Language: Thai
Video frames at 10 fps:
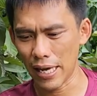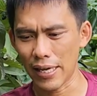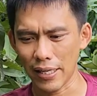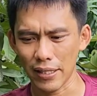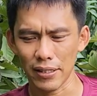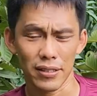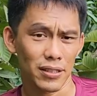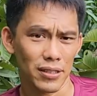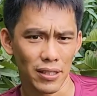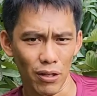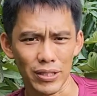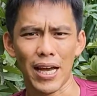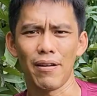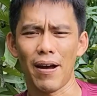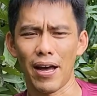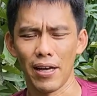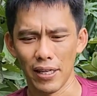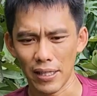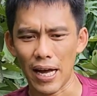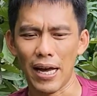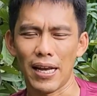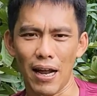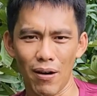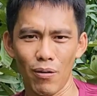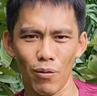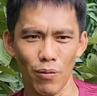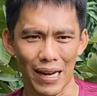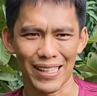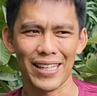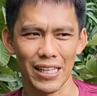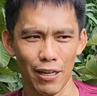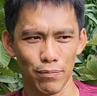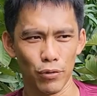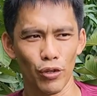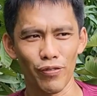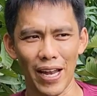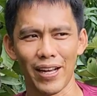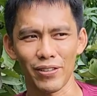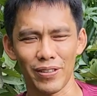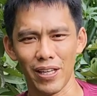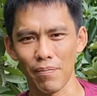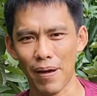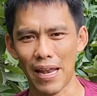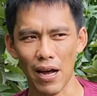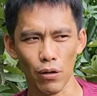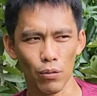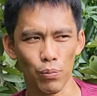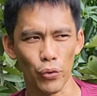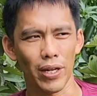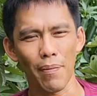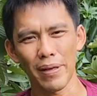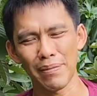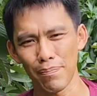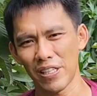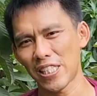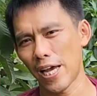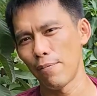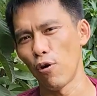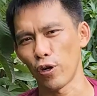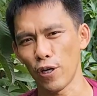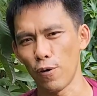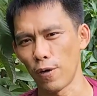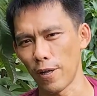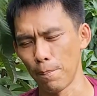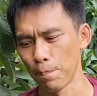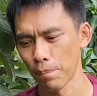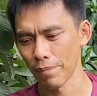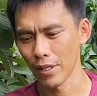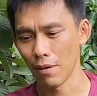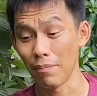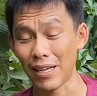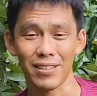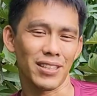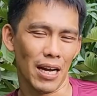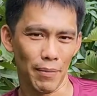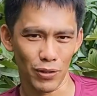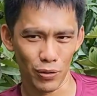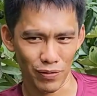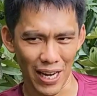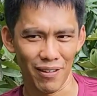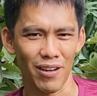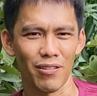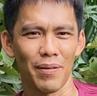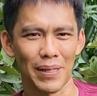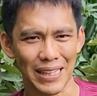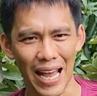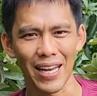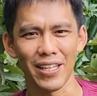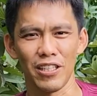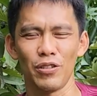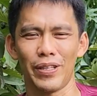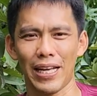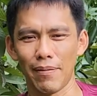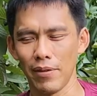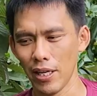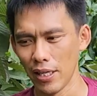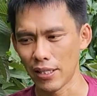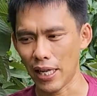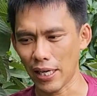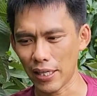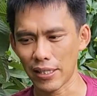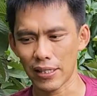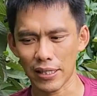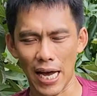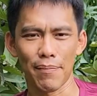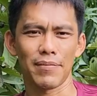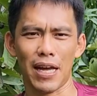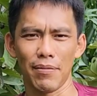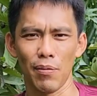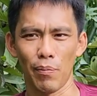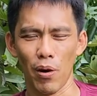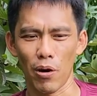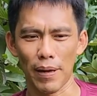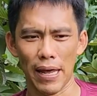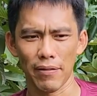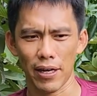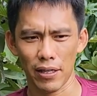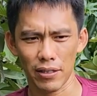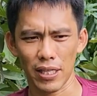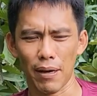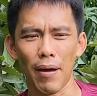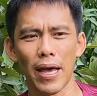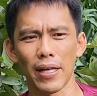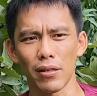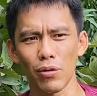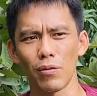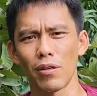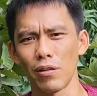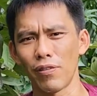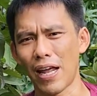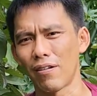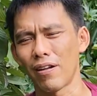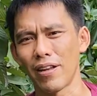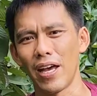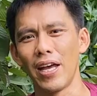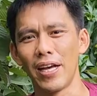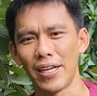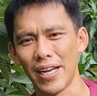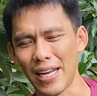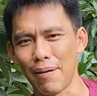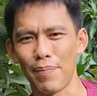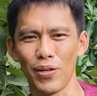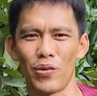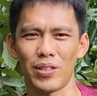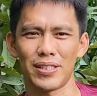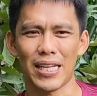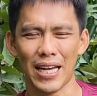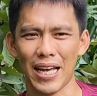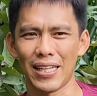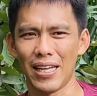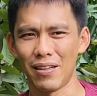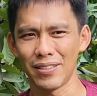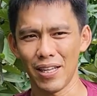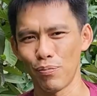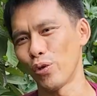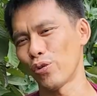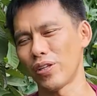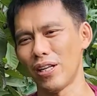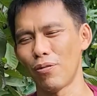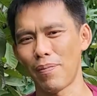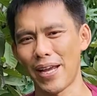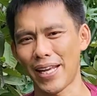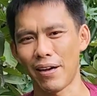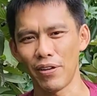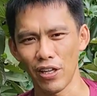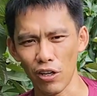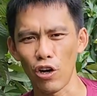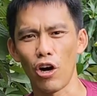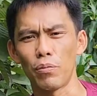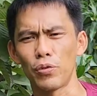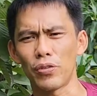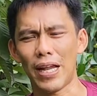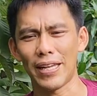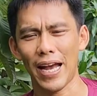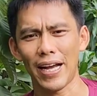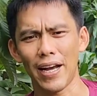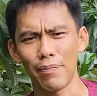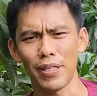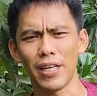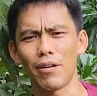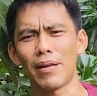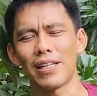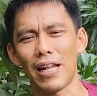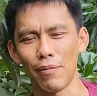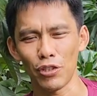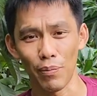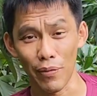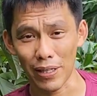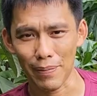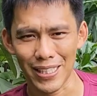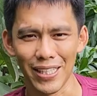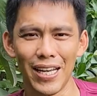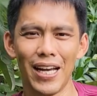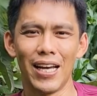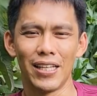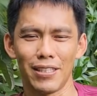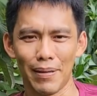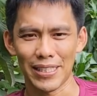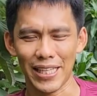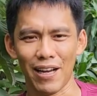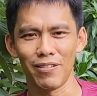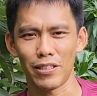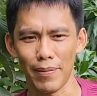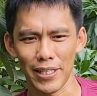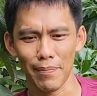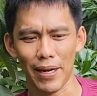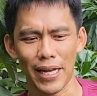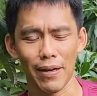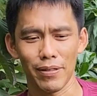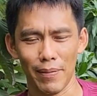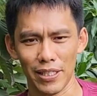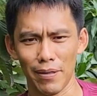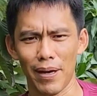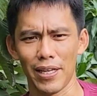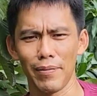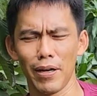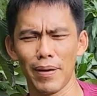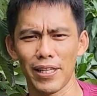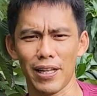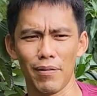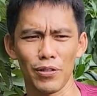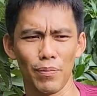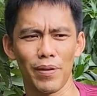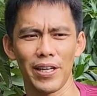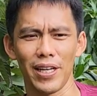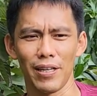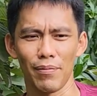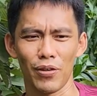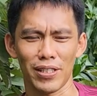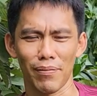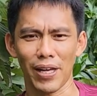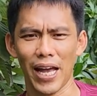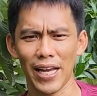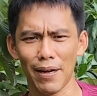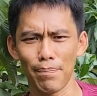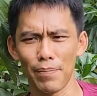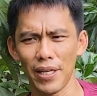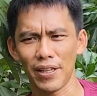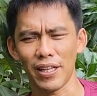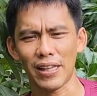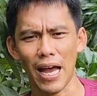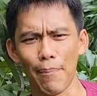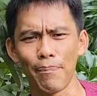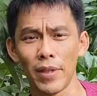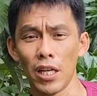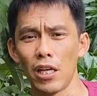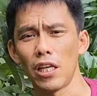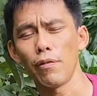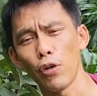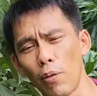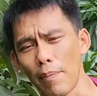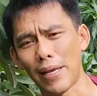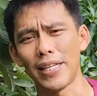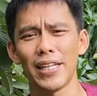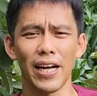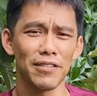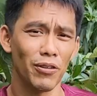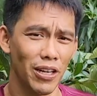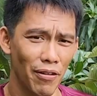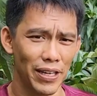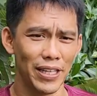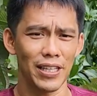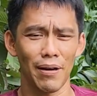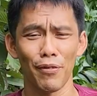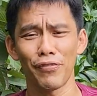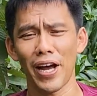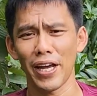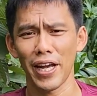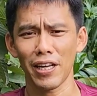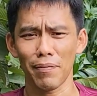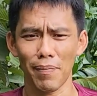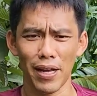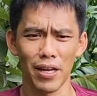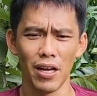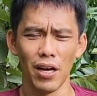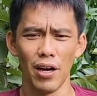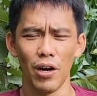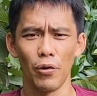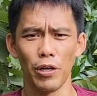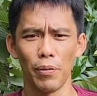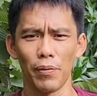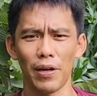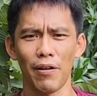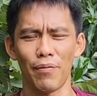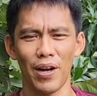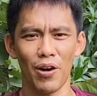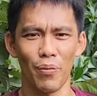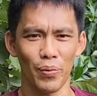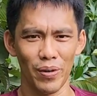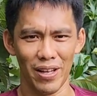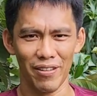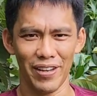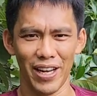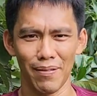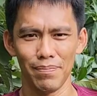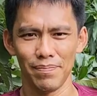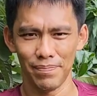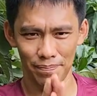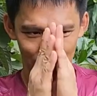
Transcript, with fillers: ได้เข้าใจว่าถ้าเราหวังดีกับต้นฝรั่งจนเกินไปแล้วเอาปุ๋ยเนี่ยไปไปใส่หมกที่โคนเนี่ยมันก็จะทำให้ต้นฝรั่งของเราเนี่ยมันตายในที่สุดนะครับแต่ถ้าเกิดทำตามที่ผมบอกไปแล้วเนี่ยก็จะทำให้ต้นฝรั่งเราเนี่ยได้รับประโยชน์จากการที่เราใส่ปุ๋ยตรงนี้ลงไปนะครับ วันนี้ก็ต้องขอขอบคุณทุกท่านอีกครั้งครับที่เข้ามาติดตามรับชมไม่ว่าจะเป็นสมาชิกเก่าหรือสมาชิกใหม่นะครับสมาชิกใหม่ที่เพิ่งเข้ามาติดตามรับชม ก็อย่าลืมกดซับสไครต์ครับเพื่อติตามคลิปวิดีโอใหม่ๆที่ทางส่วนเดียววันดีจะนำมาฝากให้ทั้งถัดไปวันนี้ผมต้องกล่าวคำว่าขอบคุณและสวัสดีครับ